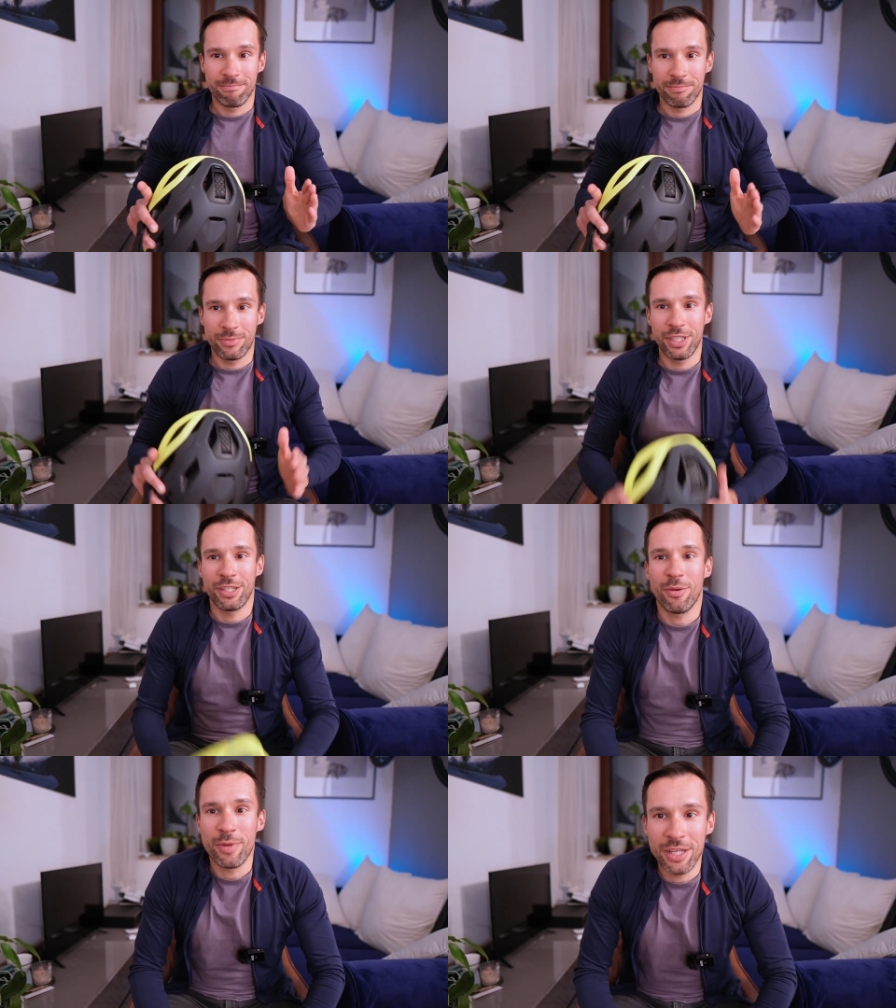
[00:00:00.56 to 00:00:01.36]

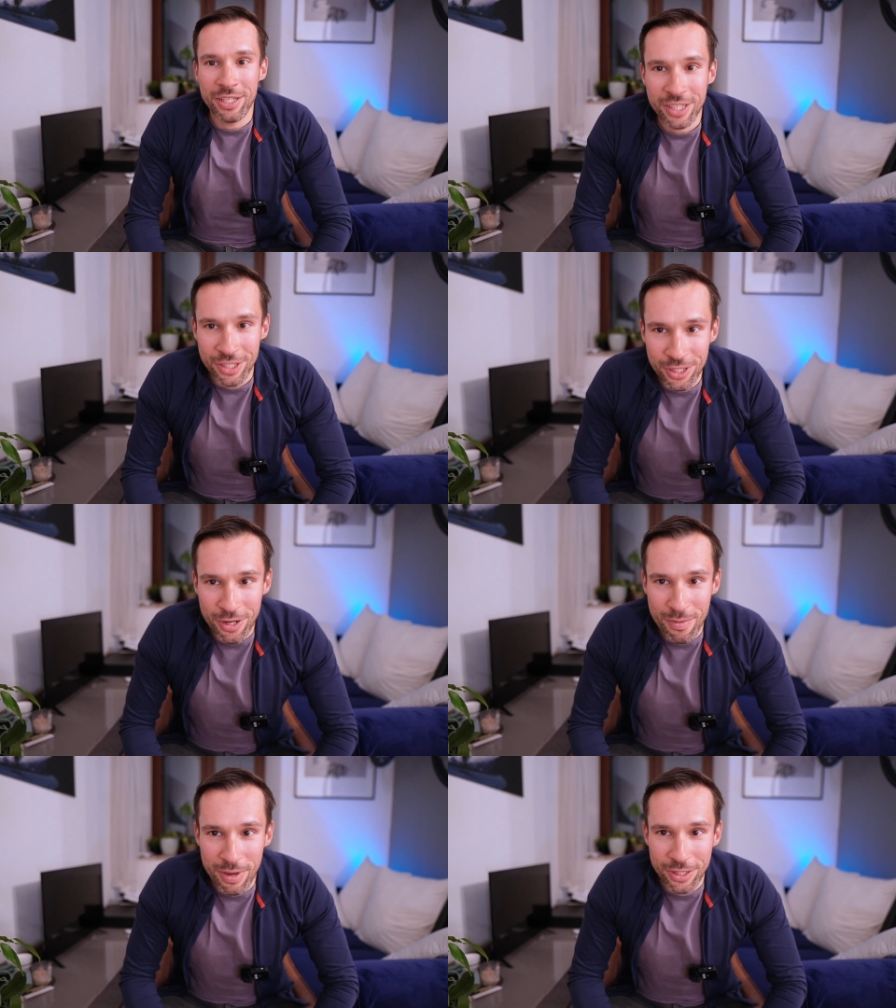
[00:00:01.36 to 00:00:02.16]
Dzień dobry, cześć i
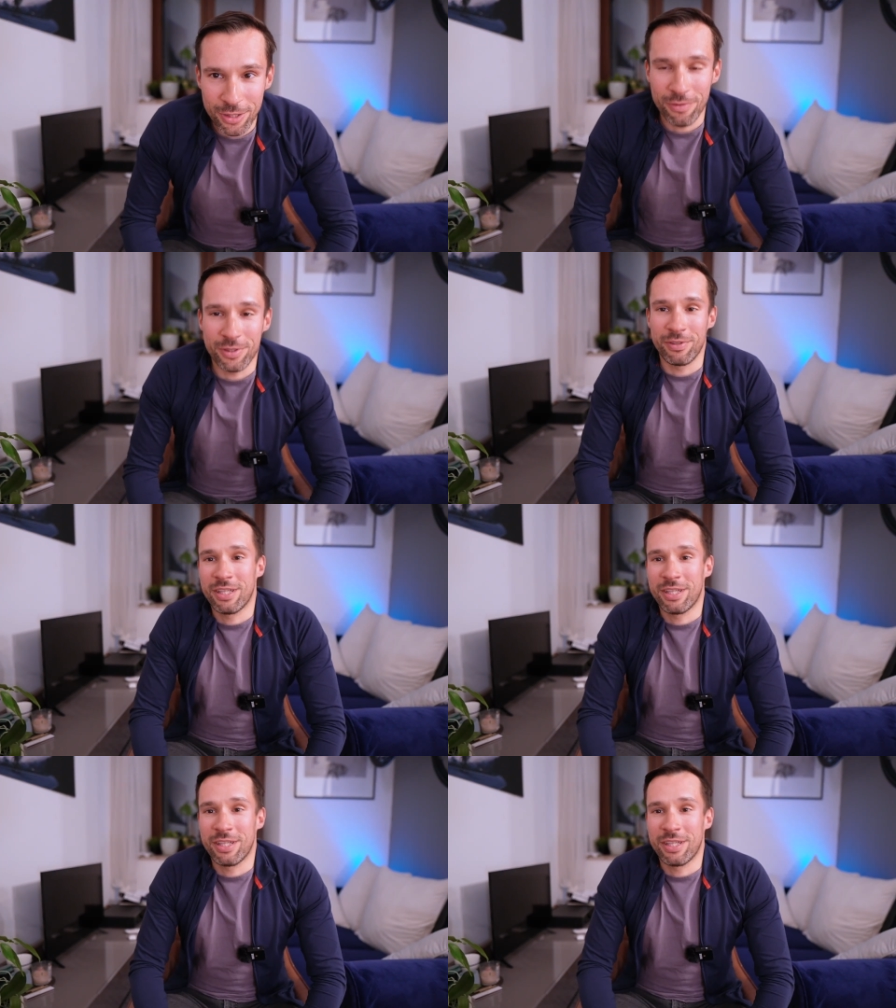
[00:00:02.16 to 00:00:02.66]
czołem bajkszowcy.